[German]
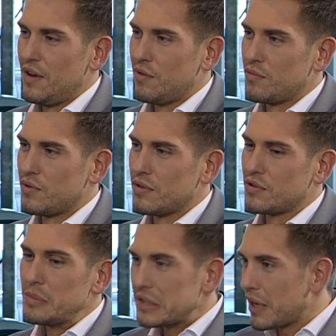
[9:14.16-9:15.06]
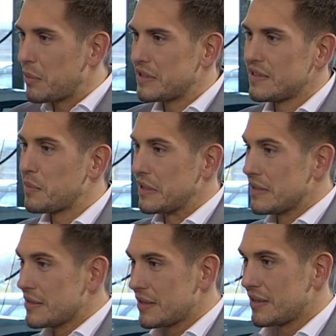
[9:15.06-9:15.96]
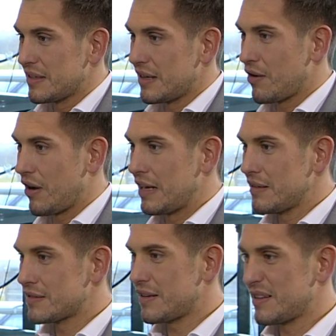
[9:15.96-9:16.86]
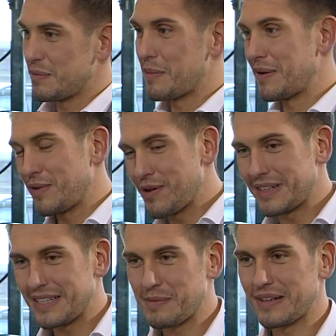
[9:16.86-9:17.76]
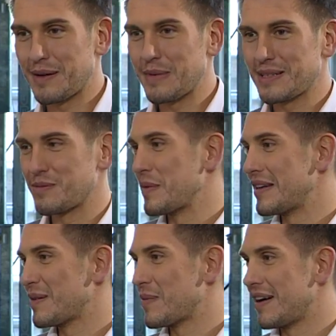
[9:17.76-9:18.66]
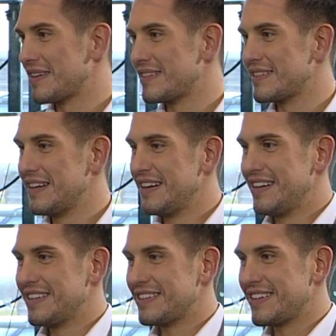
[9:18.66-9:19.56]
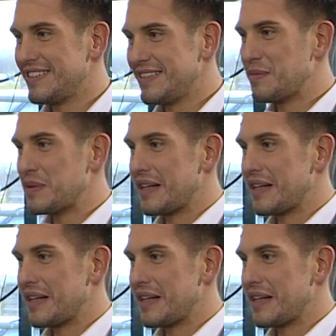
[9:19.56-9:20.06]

wo schlimme Sachen passieren, passieren sicherlich halt auch andere Sachen. Ich meine, bei Feuerwehr denkt man ja im ersten Moment immer an äh, die, die mit